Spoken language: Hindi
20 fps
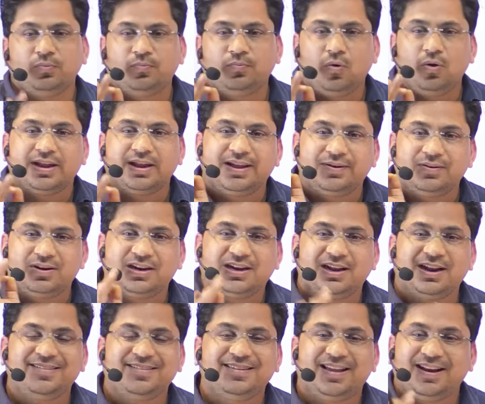वो केवल
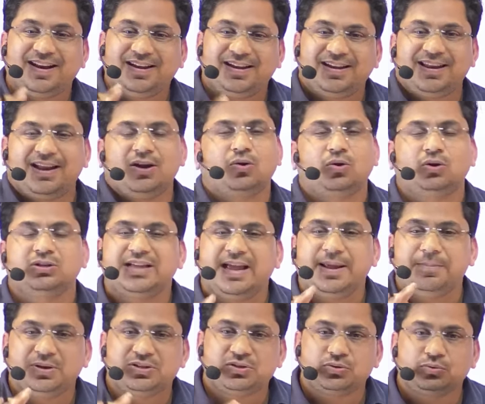खर्चा रिटर्न हो
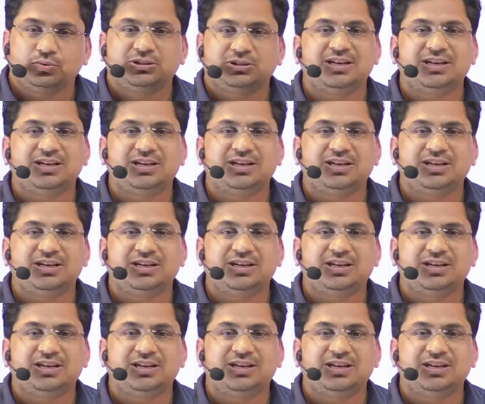जाए बस